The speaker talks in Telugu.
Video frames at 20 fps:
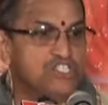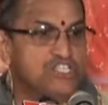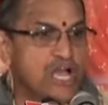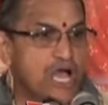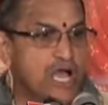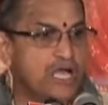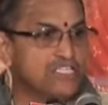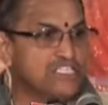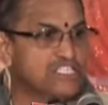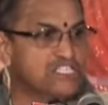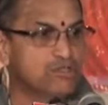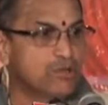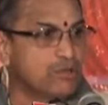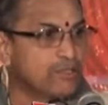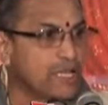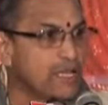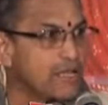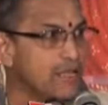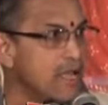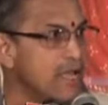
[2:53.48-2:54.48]

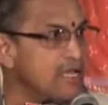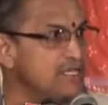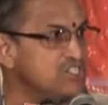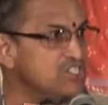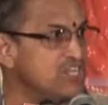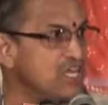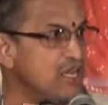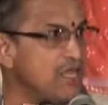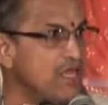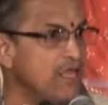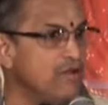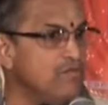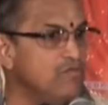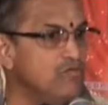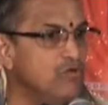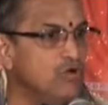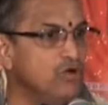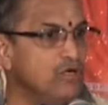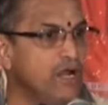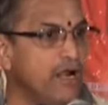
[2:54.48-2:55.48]
శాశ్వతంగా శరీరం
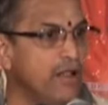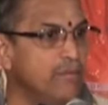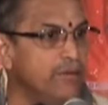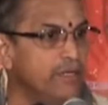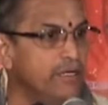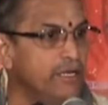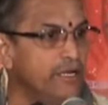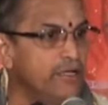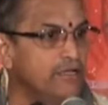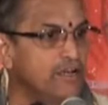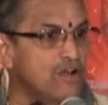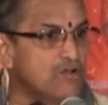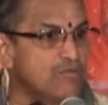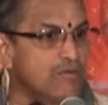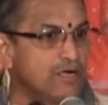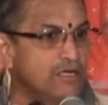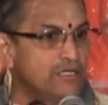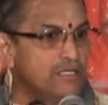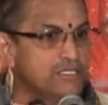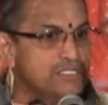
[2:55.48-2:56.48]
ఉండడం
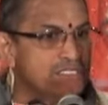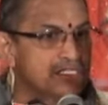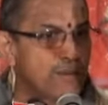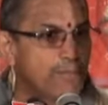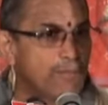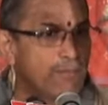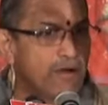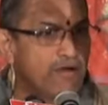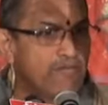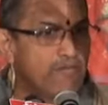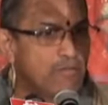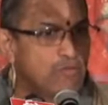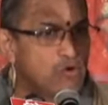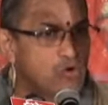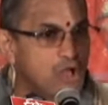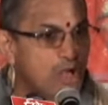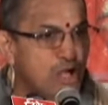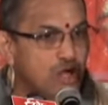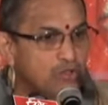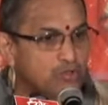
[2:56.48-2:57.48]
అనేటటువంటిది సంభవము
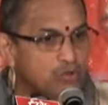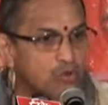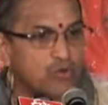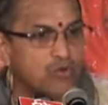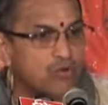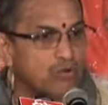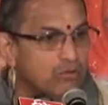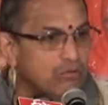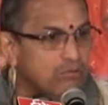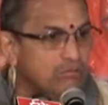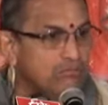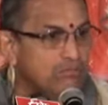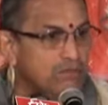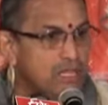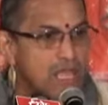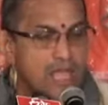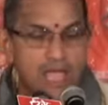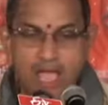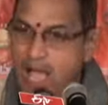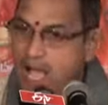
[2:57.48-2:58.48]
కాదు
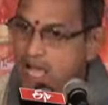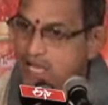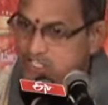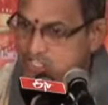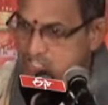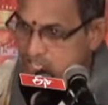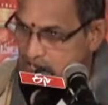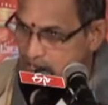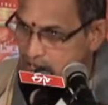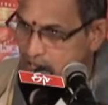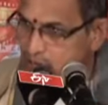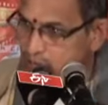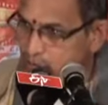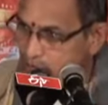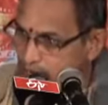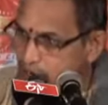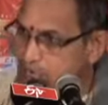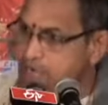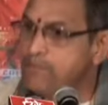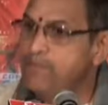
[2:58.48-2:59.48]
ఆ
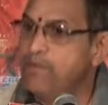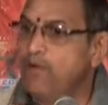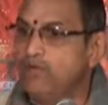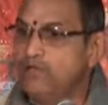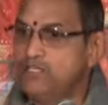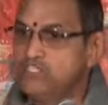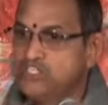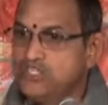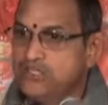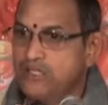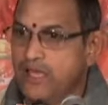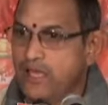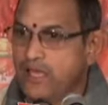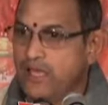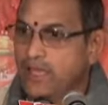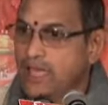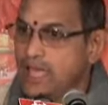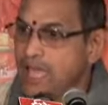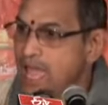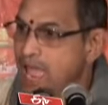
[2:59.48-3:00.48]
శరీరము వెళ్ళిపోవలసిందే
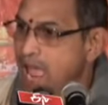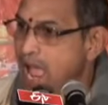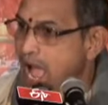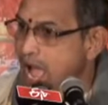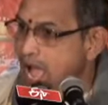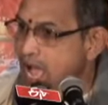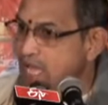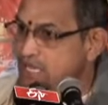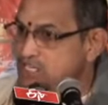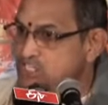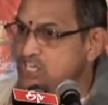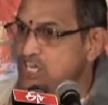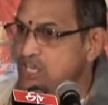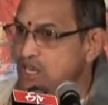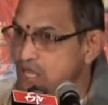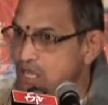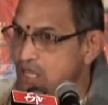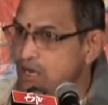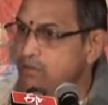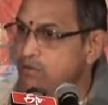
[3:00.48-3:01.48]
ఆ
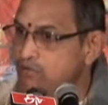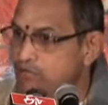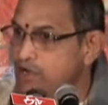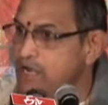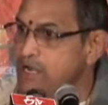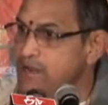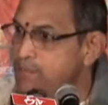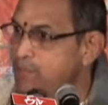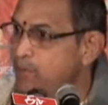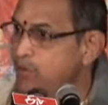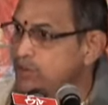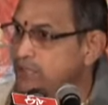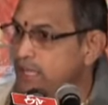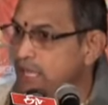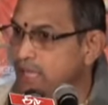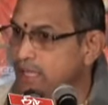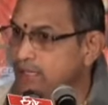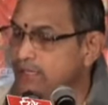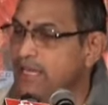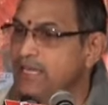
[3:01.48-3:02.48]
శరీరము
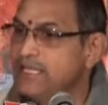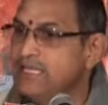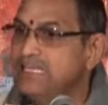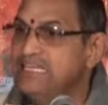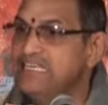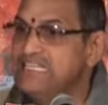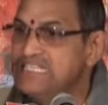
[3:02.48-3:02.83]
వెళ్ళిపోతే దానికి